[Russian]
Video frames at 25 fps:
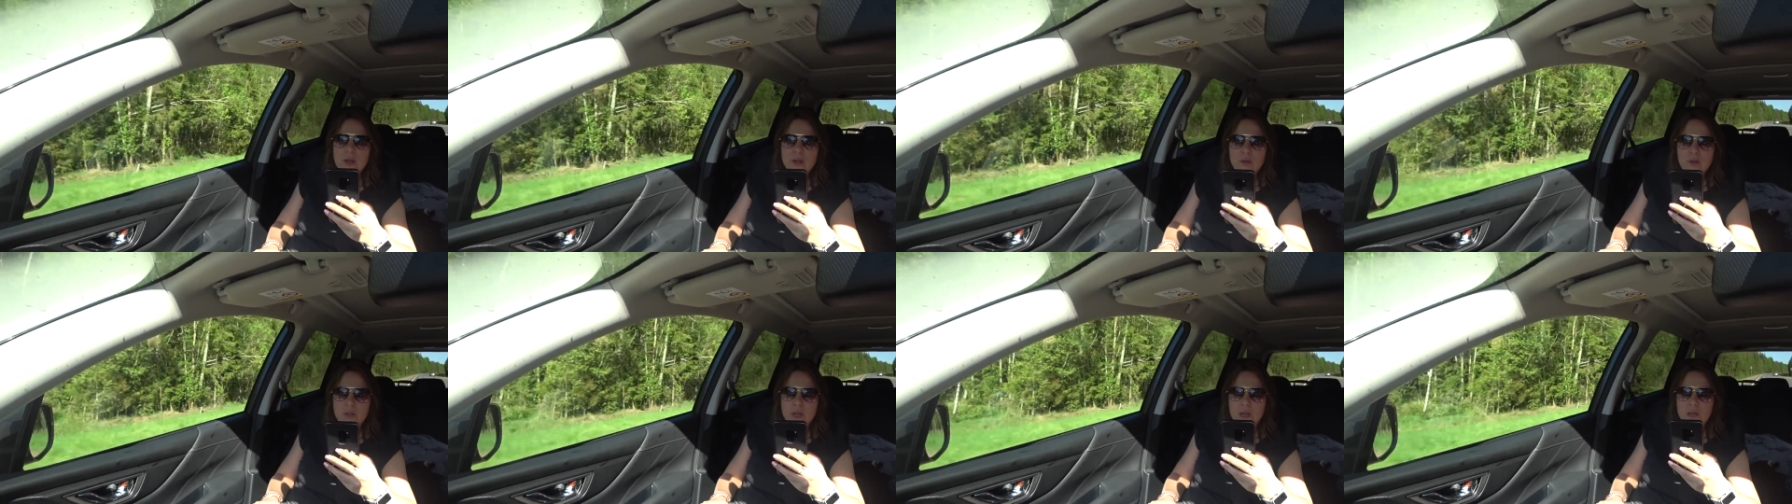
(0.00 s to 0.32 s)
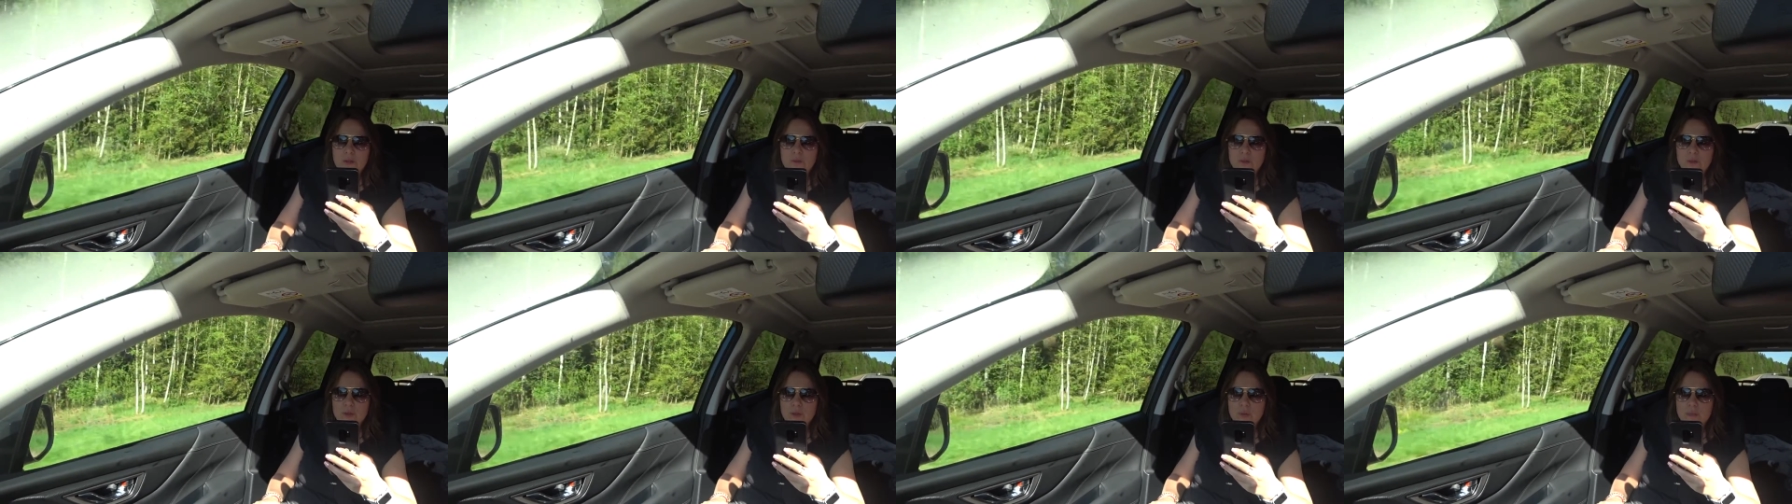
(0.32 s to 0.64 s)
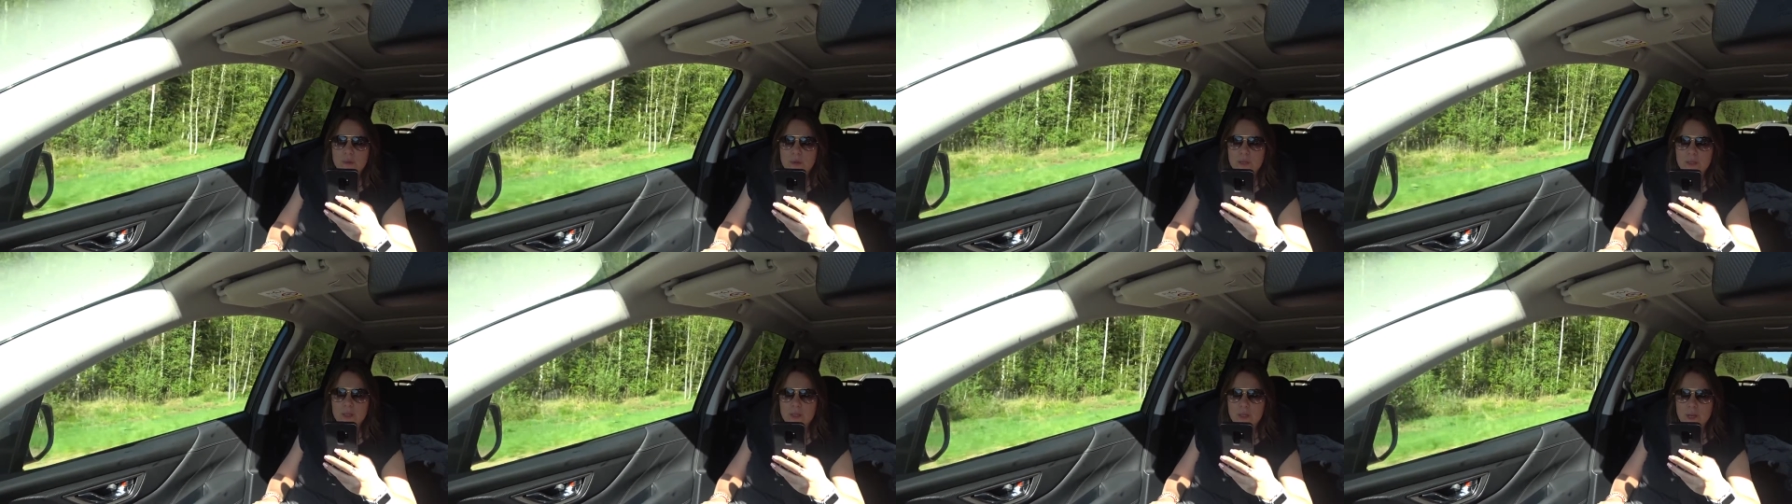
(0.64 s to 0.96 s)
Но я все
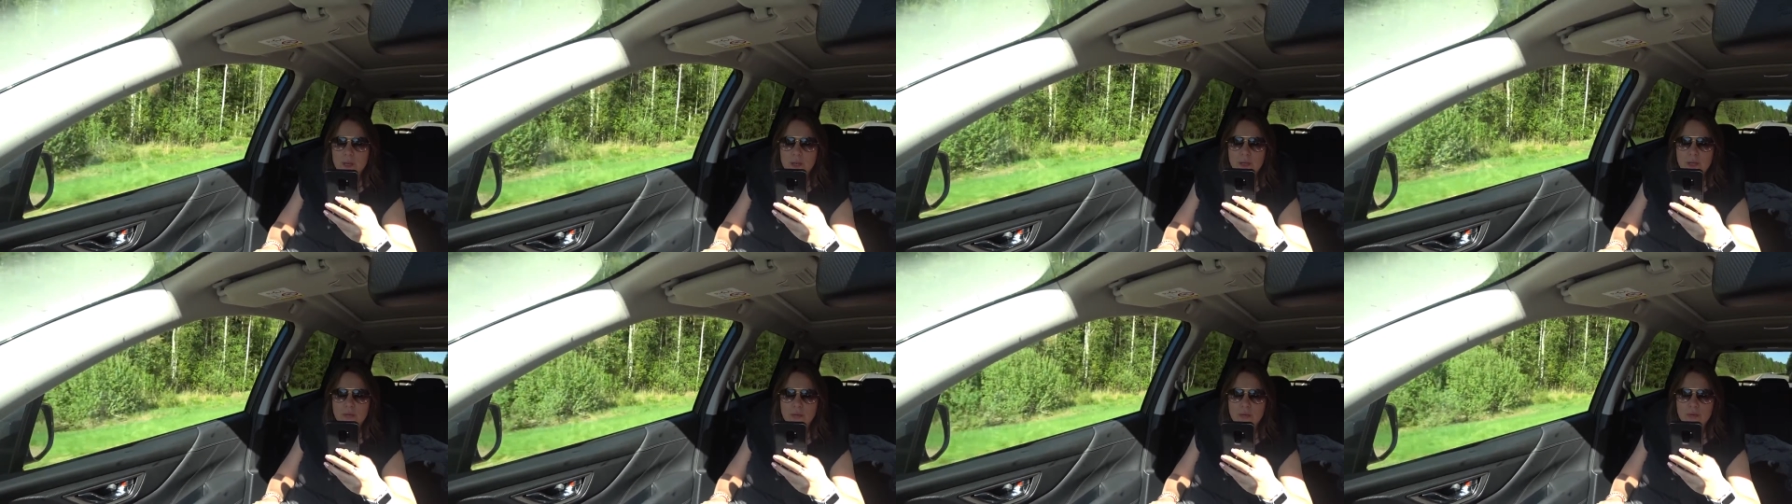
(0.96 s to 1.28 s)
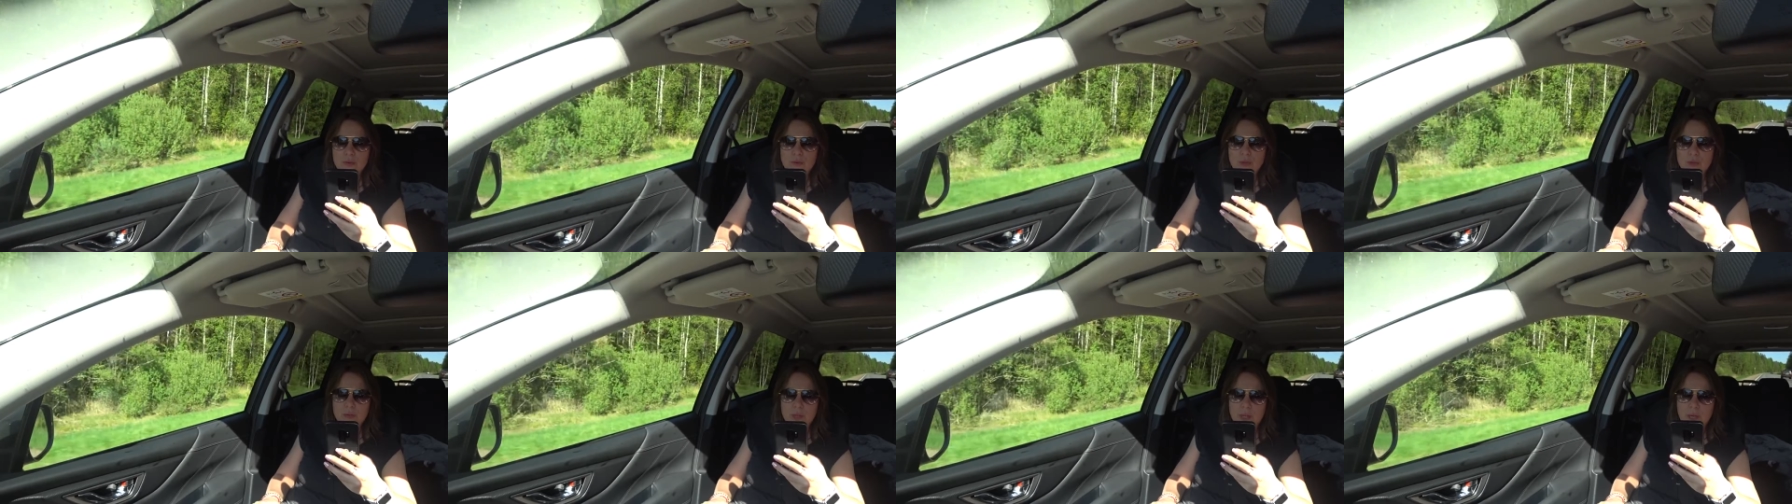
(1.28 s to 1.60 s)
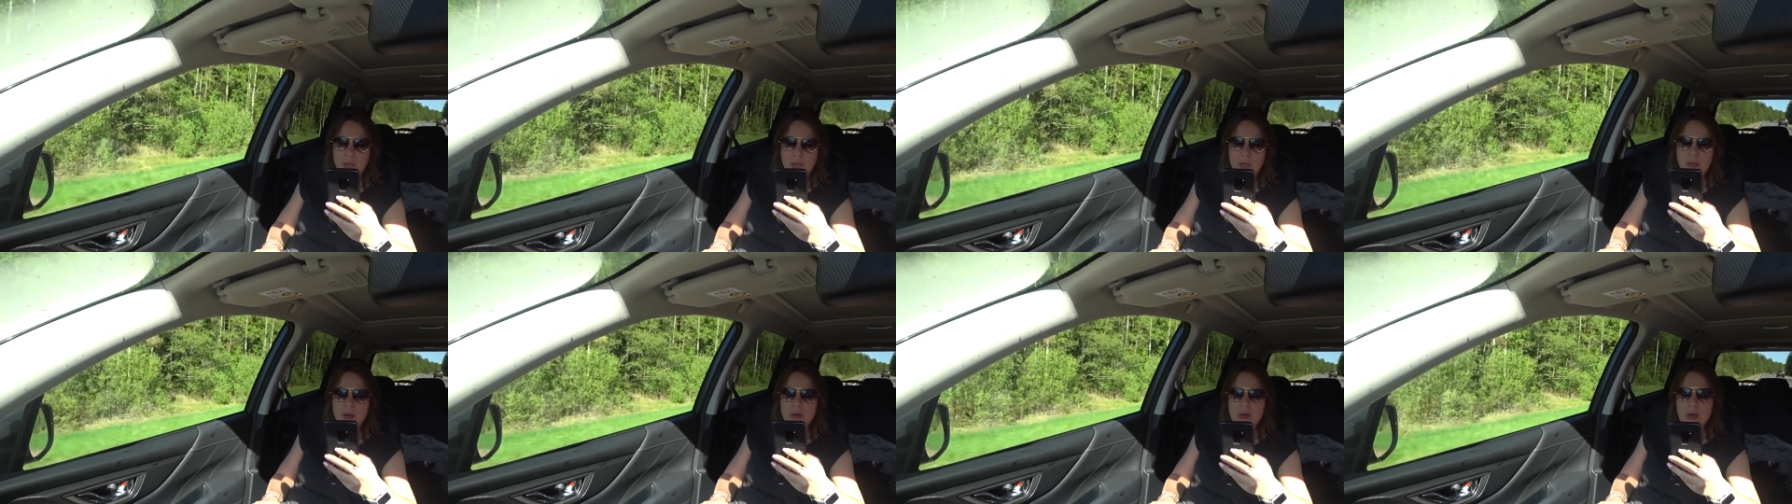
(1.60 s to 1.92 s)
бросаю и иду с
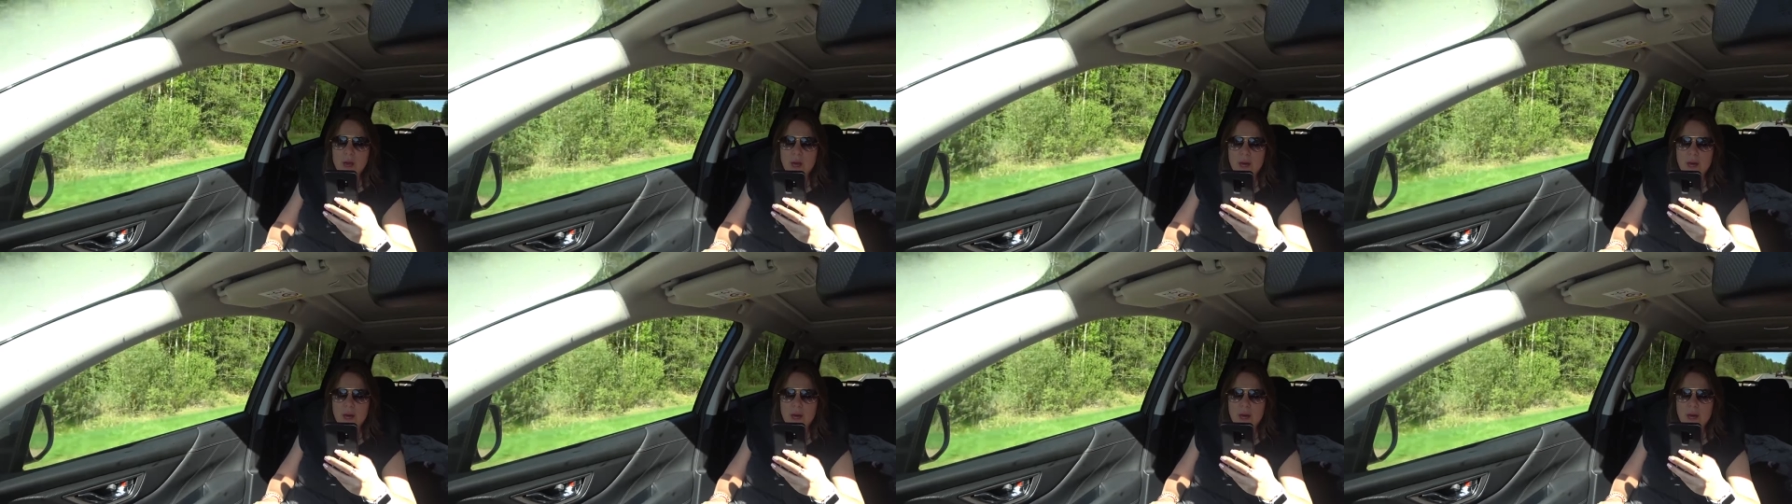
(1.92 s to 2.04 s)
ней.